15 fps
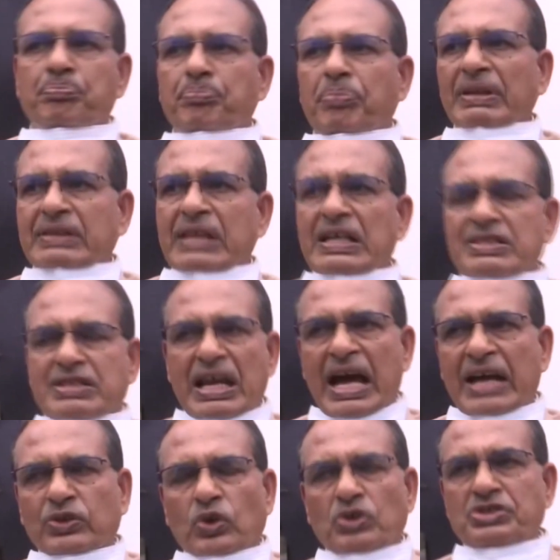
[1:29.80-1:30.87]
पत्थर
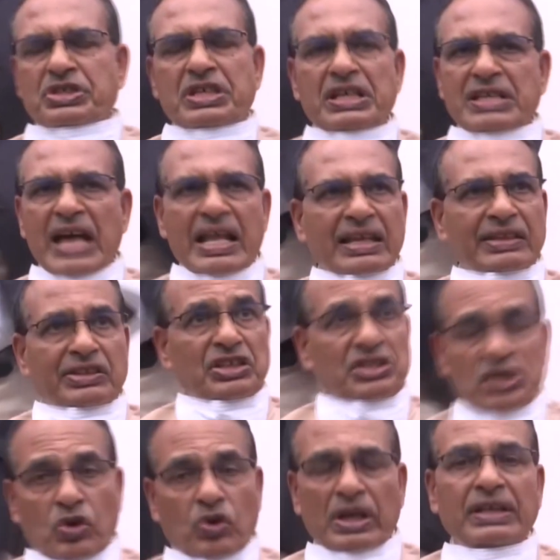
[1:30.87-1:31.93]
चला दो इसकी इजाजत
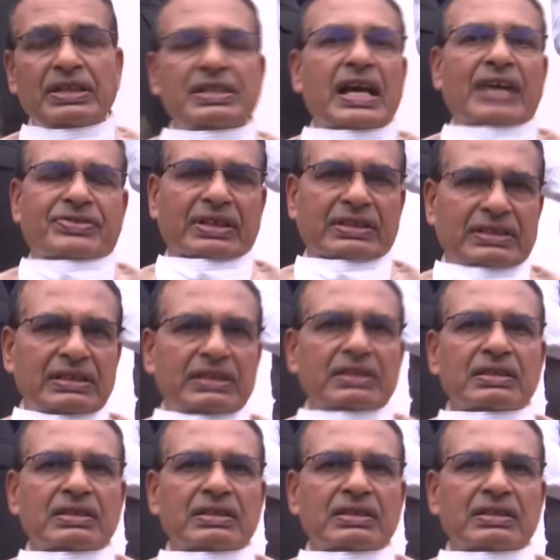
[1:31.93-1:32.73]
किसी को नहीं दी जा सकती